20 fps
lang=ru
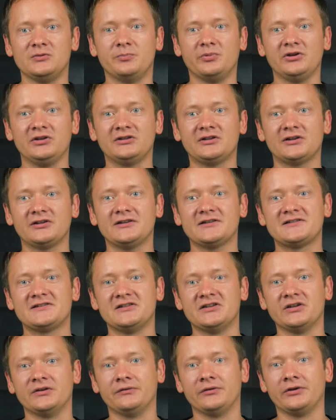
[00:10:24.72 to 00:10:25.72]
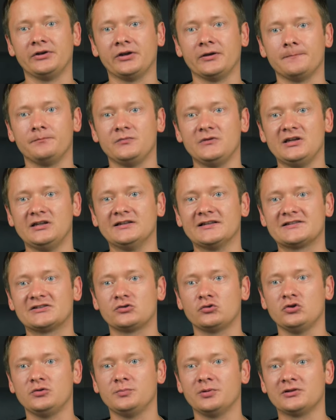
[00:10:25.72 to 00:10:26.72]
принтер на сервере и
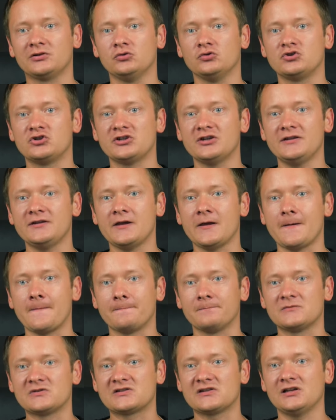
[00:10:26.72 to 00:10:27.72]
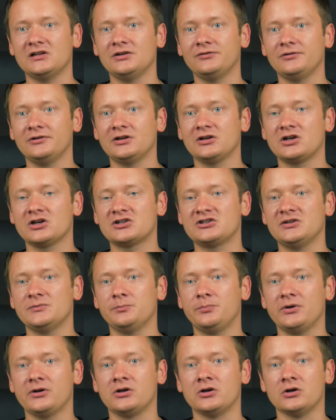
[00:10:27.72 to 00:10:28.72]
настроить подключение заново на каждом
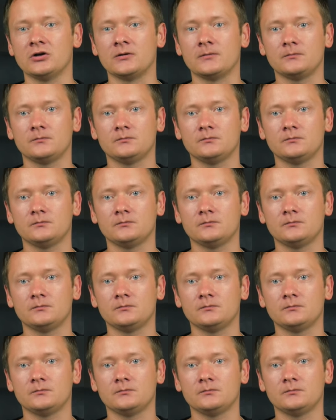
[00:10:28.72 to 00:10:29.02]
ПК